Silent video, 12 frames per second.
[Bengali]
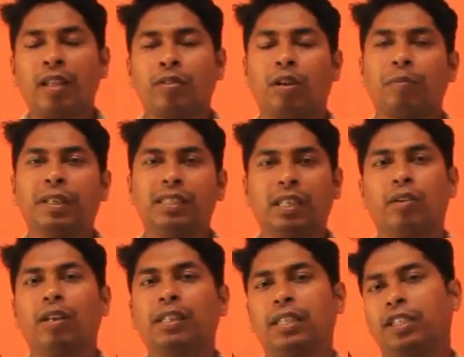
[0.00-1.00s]
তো আপনি ইচ্ছে
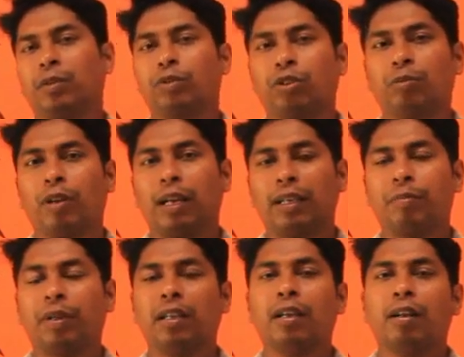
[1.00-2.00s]
করলে সেই সব গ্রুপগুলোকে
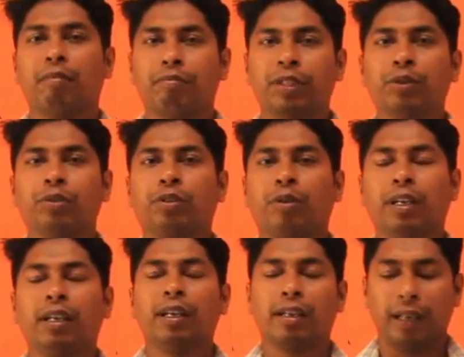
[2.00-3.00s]
আপনি মিউট করে
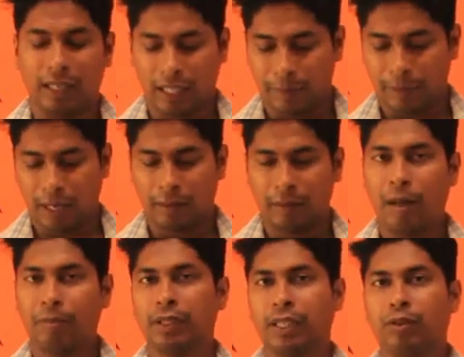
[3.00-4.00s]
রাখতে পারেন
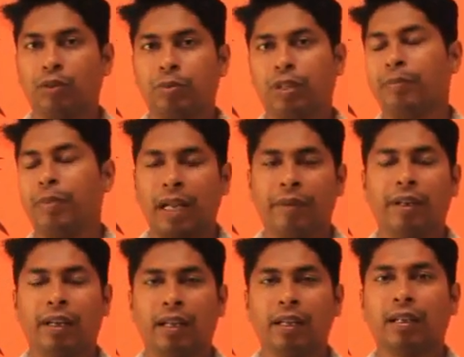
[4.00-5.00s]
আপনি সেই গ্রুপ থেকে বেরাবেন
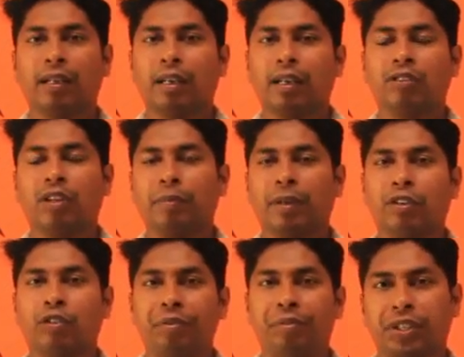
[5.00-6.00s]
না কিন্তু আপনাকে
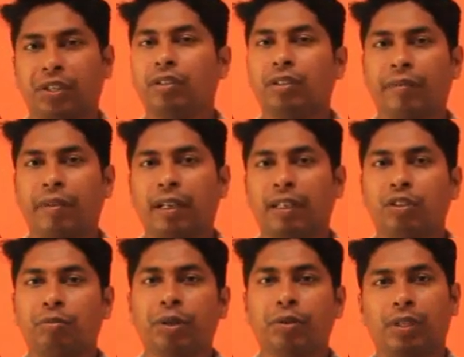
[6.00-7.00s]
নোটিফিকেশানও দেবে না
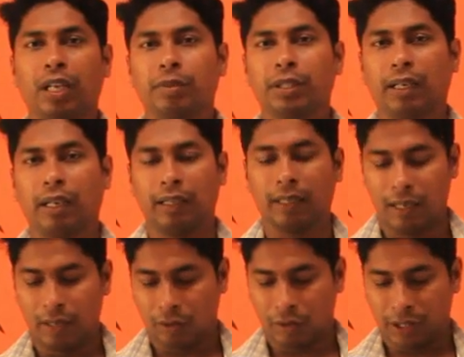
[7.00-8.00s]
কিন্তু মিউট থাকবে সেখানে
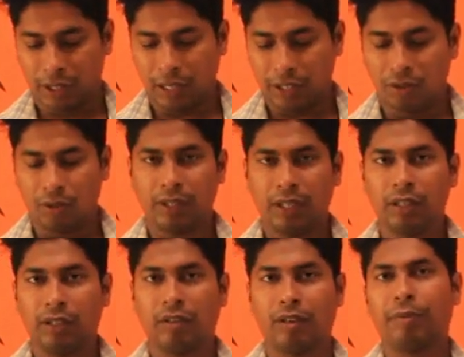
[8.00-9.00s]
তো সেটার জন্য কি
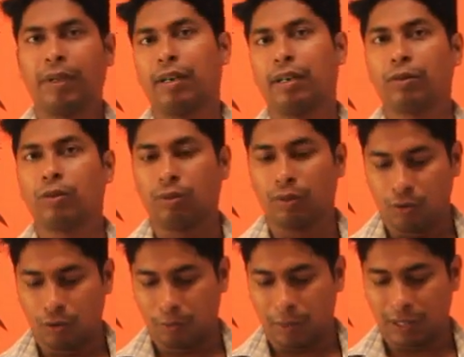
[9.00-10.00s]
দেখুন আমি এখানে
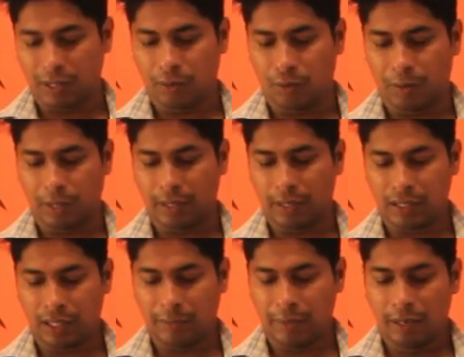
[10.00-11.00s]
গ্রুপ আছে গ্রুপটাতে
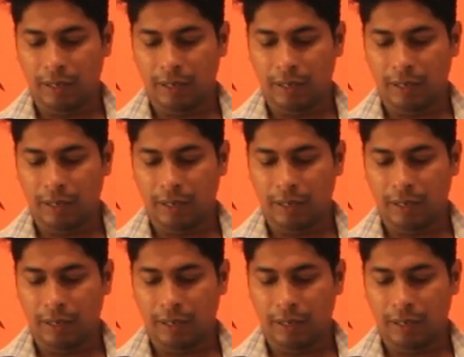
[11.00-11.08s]
যাচ্ছি আমি